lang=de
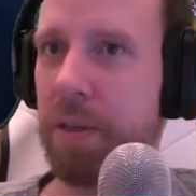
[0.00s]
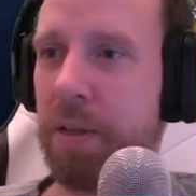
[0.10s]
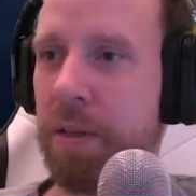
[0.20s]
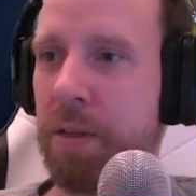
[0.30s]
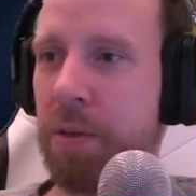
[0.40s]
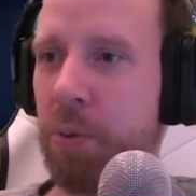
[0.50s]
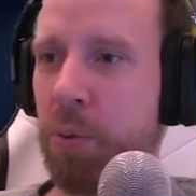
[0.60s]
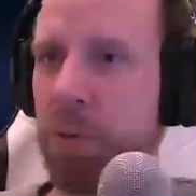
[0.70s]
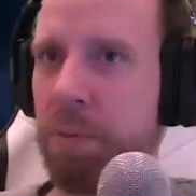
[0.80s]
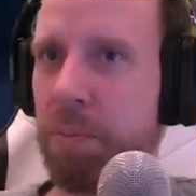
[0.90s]
Äh,
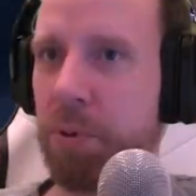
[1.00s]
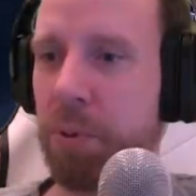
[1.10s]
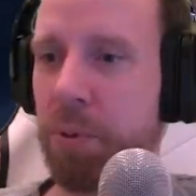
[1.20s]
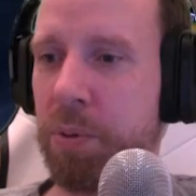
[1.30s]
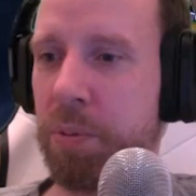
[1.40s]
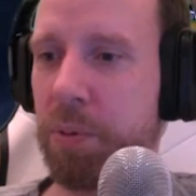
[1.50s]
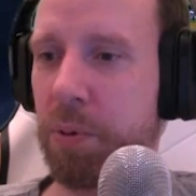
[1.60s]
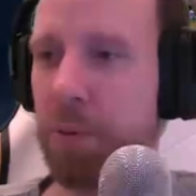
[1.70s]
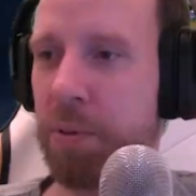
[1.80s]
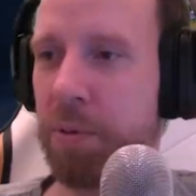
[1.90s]
grün, grün,
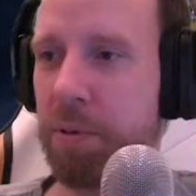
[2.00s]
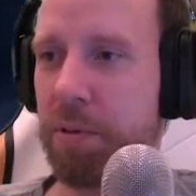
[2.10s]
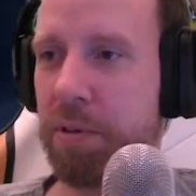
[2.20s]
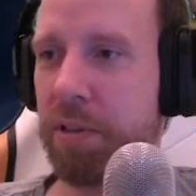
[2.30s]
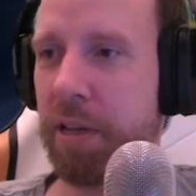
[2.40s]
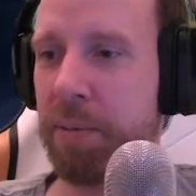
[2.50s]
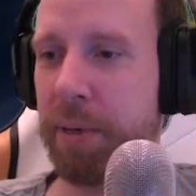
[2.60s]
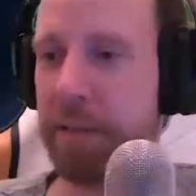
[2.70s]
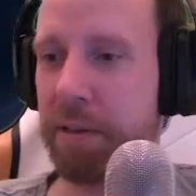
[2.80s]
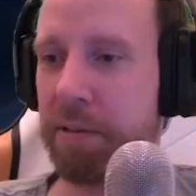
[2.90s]
grün alle
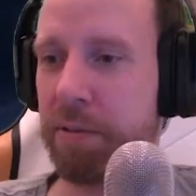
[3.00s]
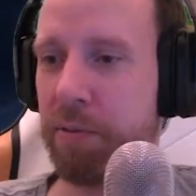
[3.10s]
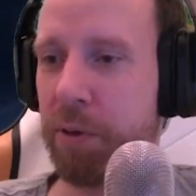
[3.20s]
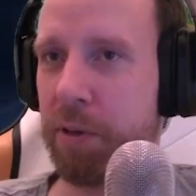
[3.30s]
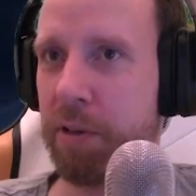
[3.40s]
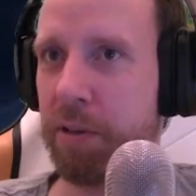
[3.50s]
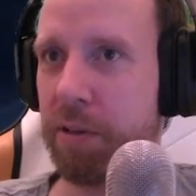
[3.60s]
meine Wolken.